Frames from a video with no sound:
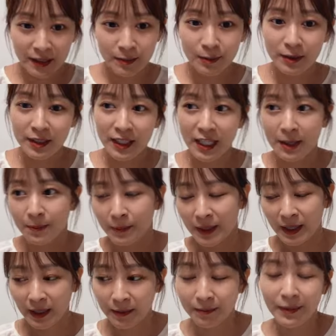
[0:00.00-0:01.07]
た分だけ一
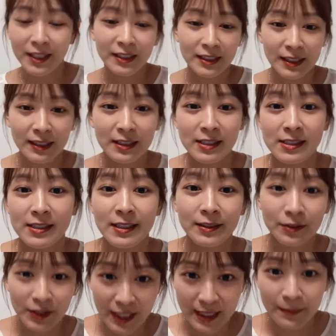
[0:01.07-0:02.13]
般販売って形な
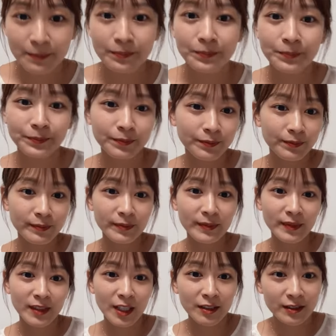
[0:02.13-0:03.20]
ので
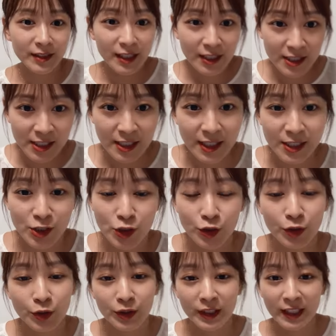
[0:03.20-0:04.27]
なくなり次第終
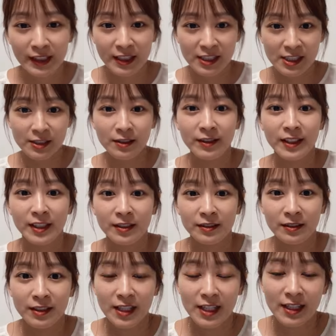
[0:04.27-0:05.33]
了って形にはなる
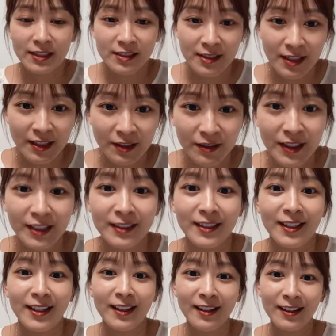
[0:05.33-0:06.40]
ので是非よかっ
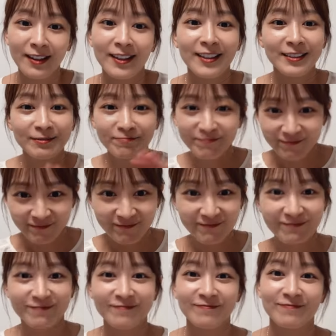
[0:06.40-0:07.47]
たら
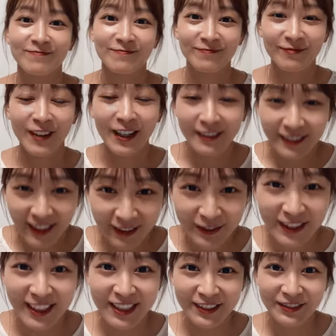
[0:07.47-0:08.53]

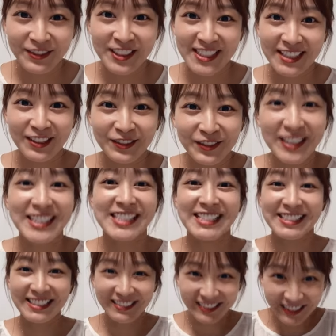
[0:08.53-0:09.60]
ファンクラブでお待ち
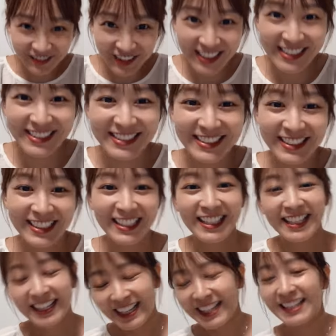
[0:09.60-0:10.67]
しております
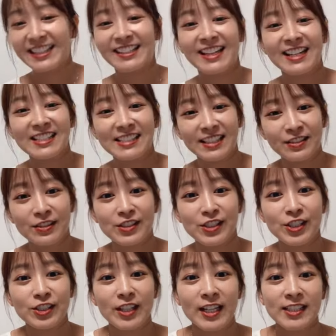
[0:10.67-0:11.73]
はい明日の
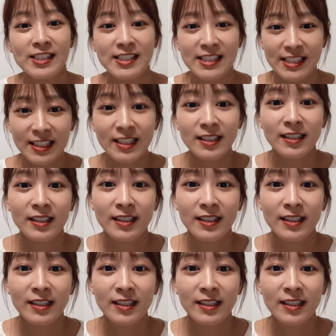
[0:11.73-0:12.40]
18時